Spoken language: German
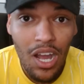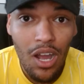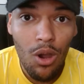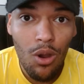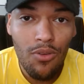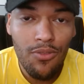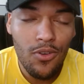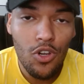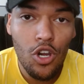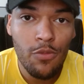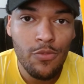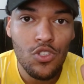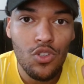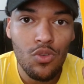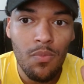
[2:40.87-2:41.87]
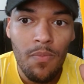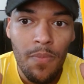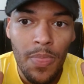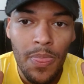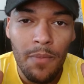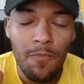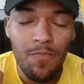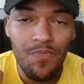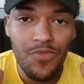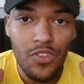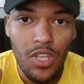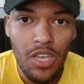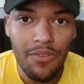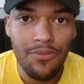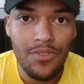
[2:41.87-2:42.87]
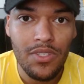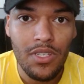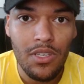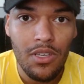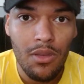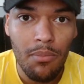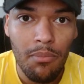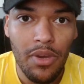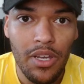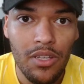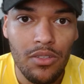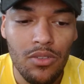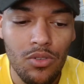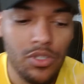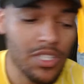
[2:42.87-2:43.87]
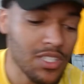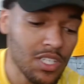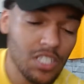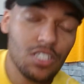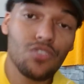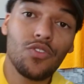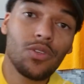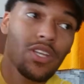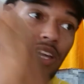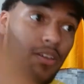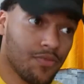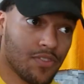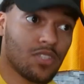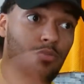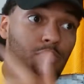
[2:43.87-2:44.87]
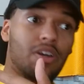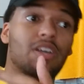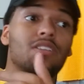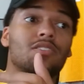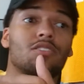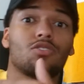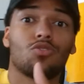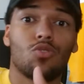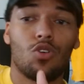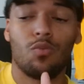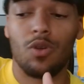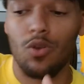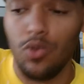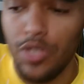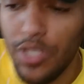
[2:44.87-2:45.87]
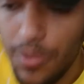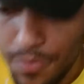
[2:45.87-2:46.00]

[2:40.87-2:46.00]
auf und komm zum FC Bayern. Jetzt rede ich von FC Bayern sich locker. Okay.